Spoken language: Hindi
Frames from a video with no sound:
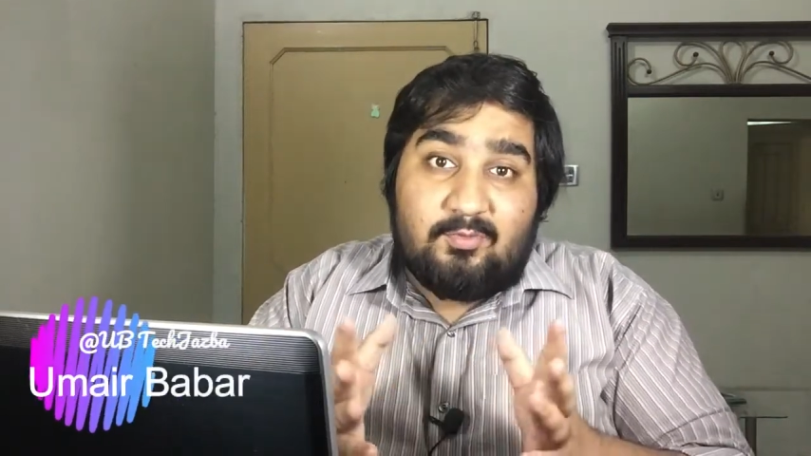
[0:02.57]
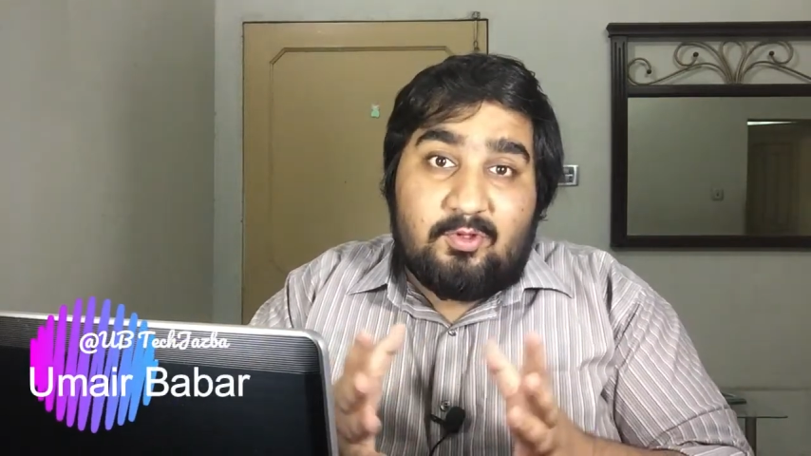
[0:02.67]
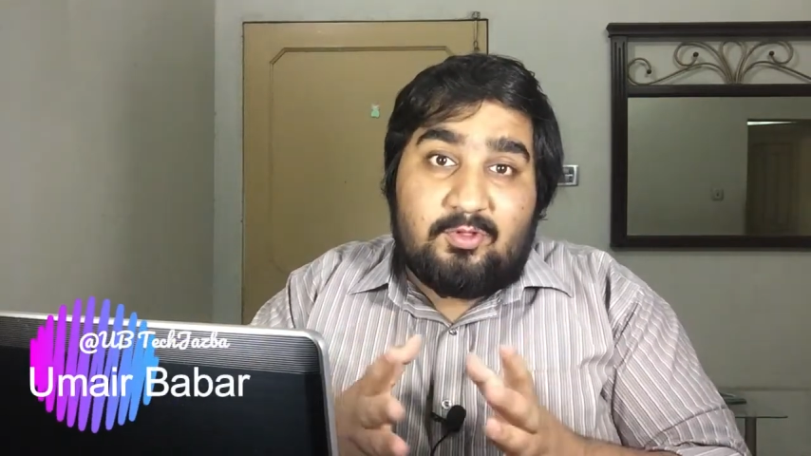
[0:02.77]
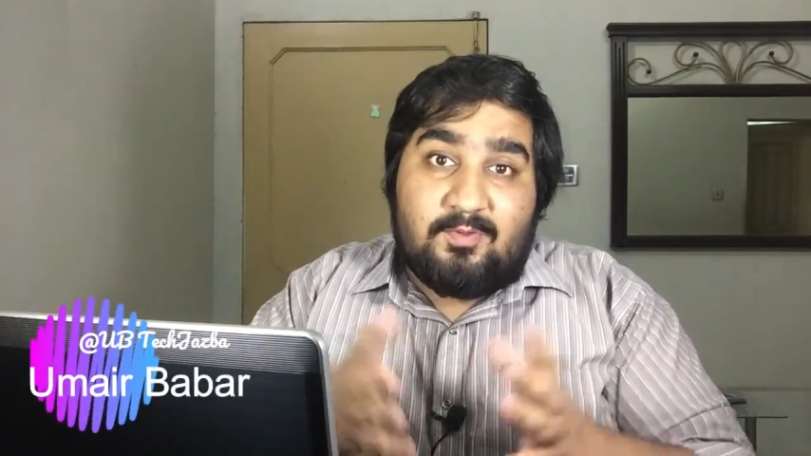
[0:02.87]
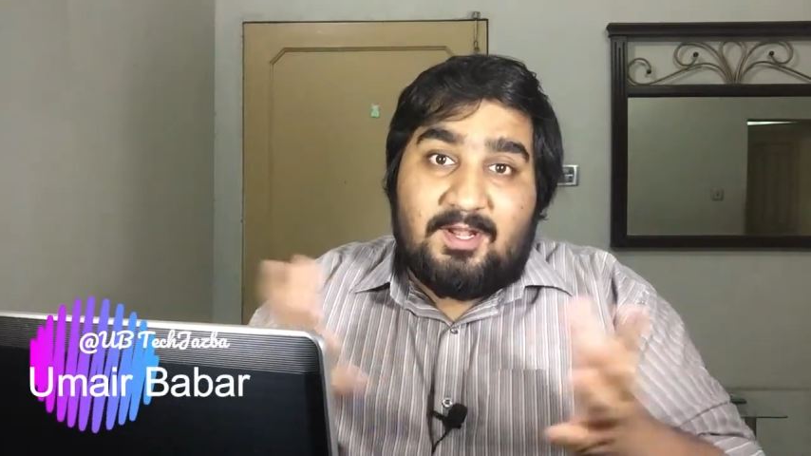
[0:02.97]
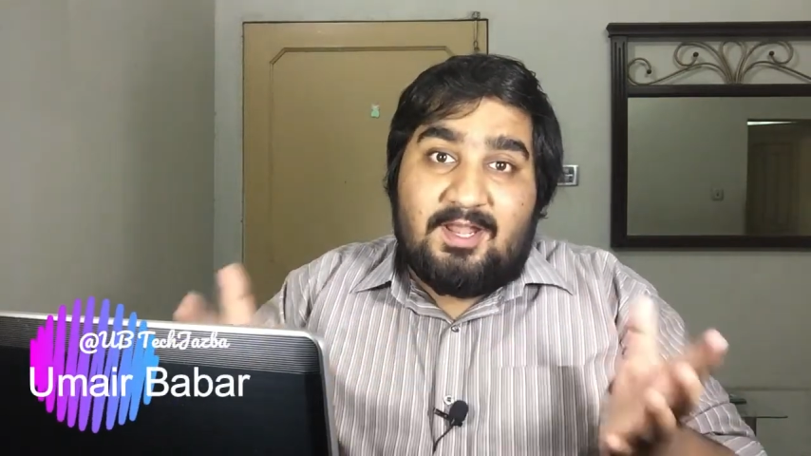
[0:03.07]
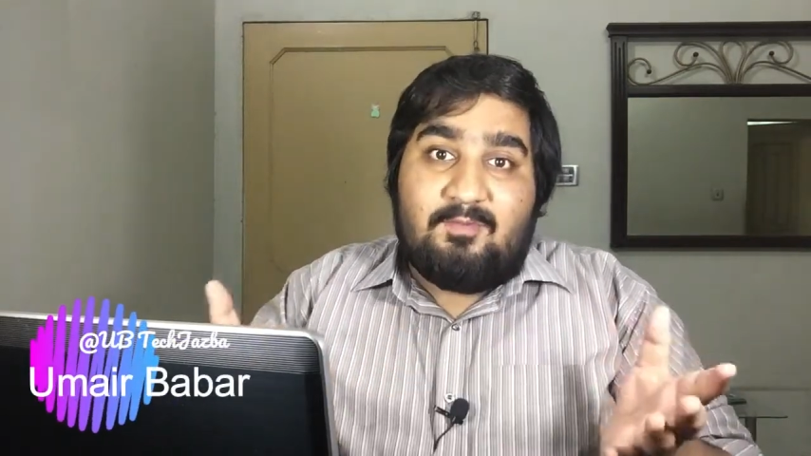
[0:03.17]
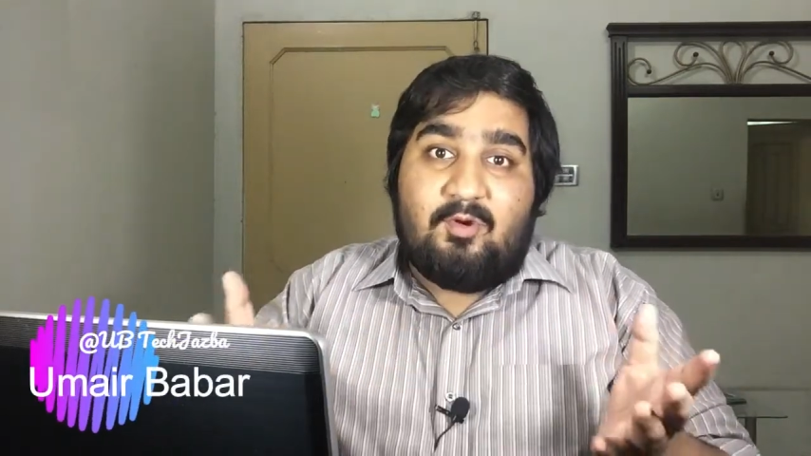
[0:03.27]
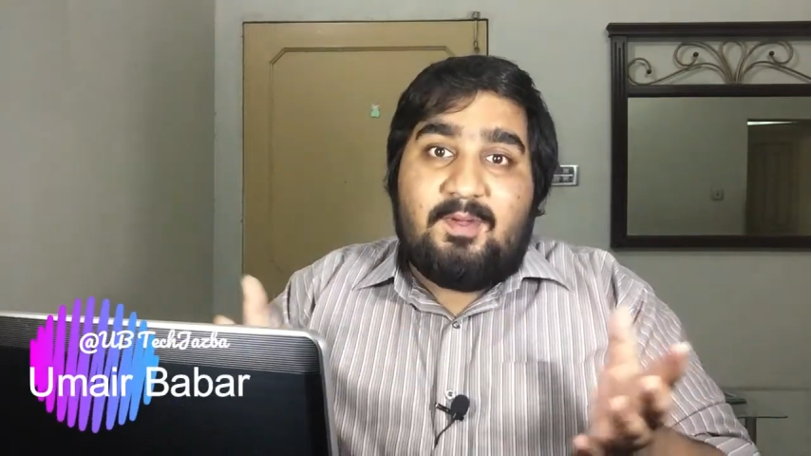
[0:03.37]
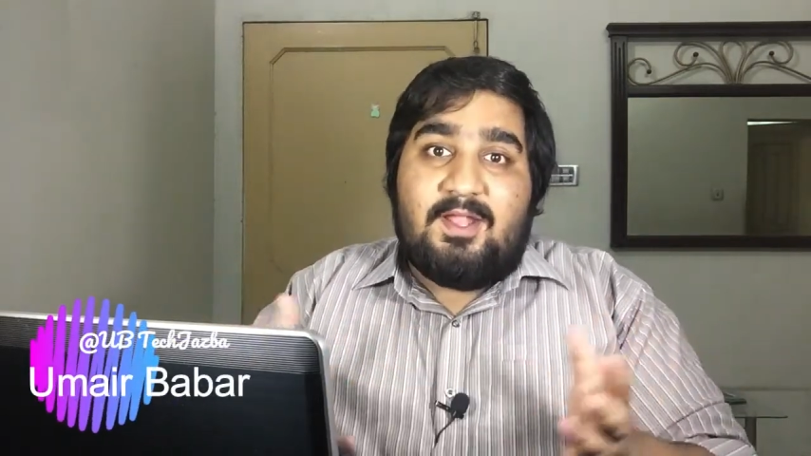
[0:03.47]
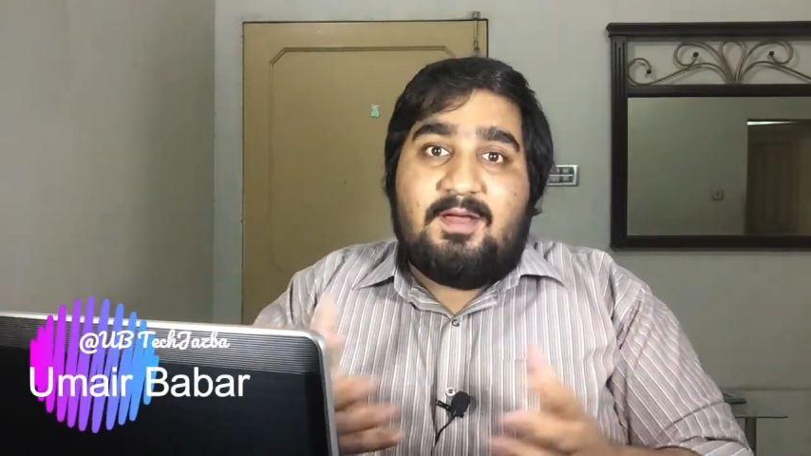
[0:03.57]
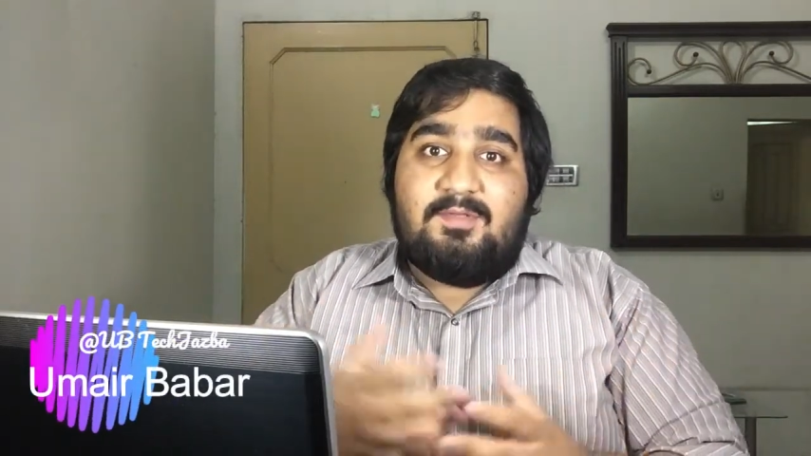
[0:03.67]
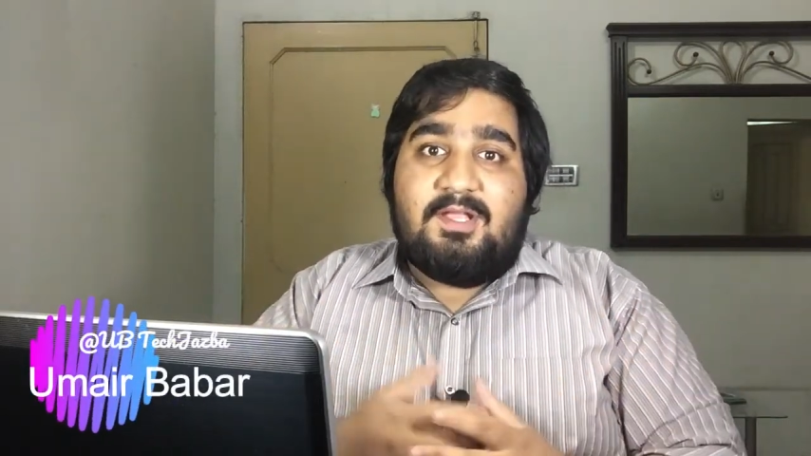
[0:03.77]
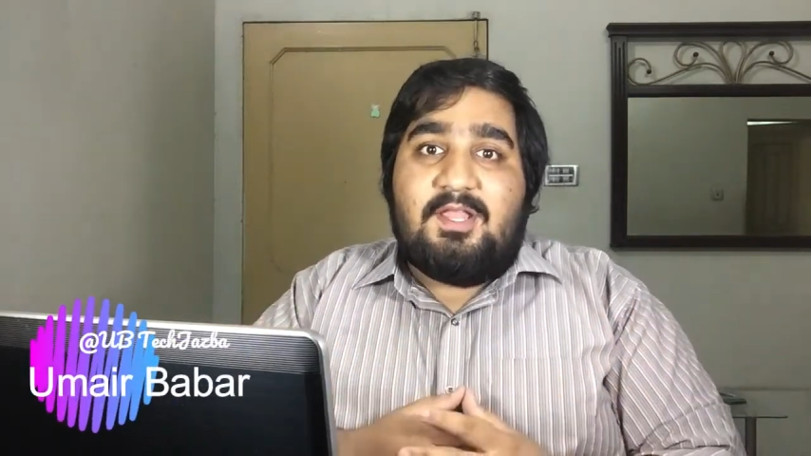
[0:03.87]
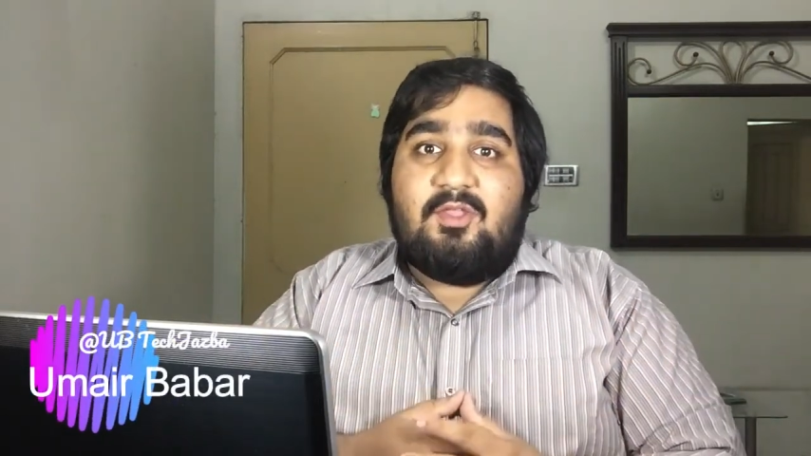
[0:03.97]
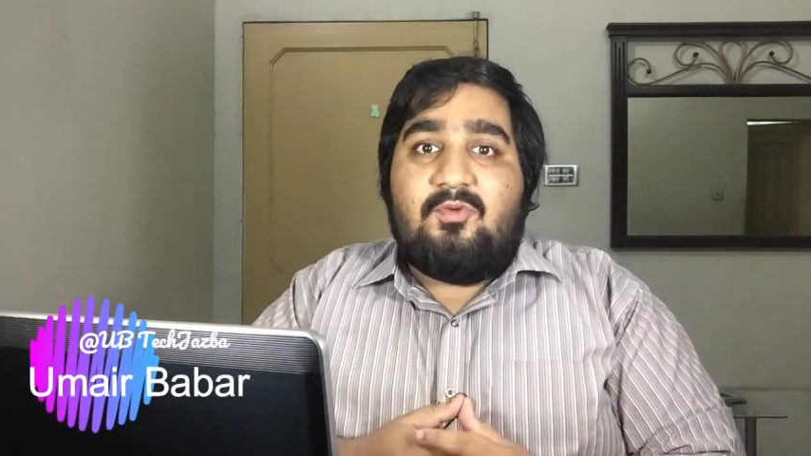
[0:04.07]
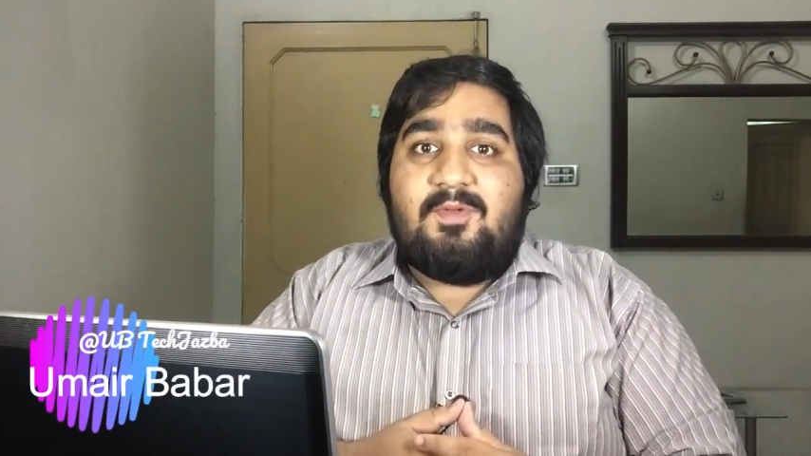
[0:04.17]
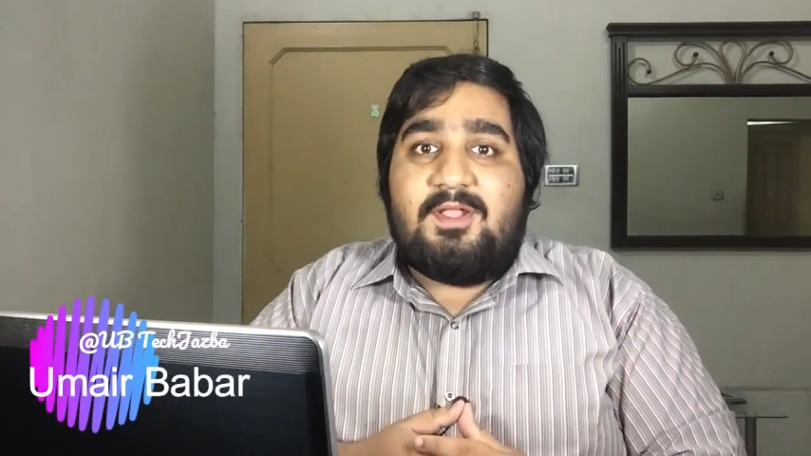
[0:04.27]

दोस्तों मेरा नाम उमेर आप देख रहे हैं यूपी